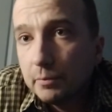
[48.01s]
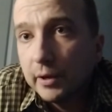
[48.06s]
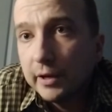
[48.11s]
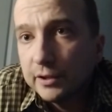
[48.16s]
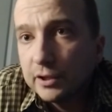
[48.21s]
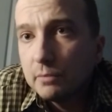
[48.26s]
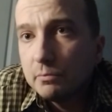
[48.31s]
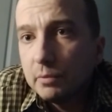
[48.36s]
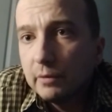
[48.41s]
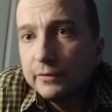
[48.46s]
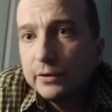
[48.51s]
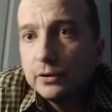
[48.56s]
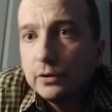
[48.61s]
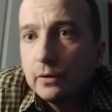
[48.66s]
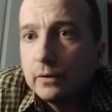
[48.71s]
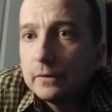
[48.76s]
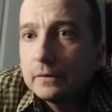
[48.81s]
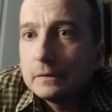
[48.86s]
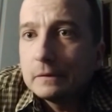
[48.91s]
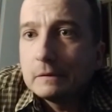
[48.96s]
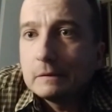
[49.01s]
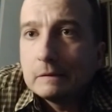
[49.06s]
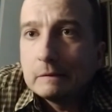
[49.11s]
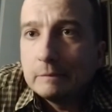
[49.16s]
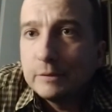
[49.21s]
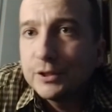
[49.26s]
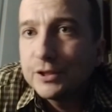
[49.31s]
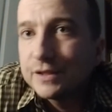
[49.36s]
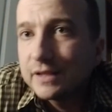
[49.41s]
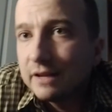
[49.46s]
pojęciem powinno e,
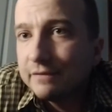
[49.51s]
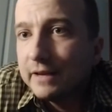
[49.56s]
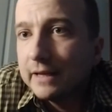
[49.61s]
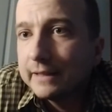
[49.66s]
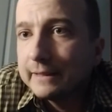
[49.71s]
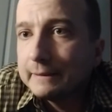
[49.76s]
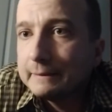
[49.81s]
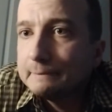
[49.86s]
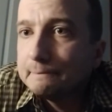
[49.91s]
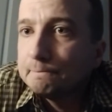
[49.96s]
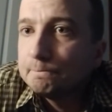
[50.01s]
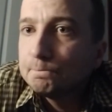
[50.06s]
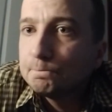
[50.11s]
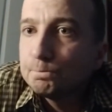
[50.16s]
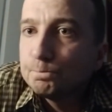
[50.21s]
być stawiane mm,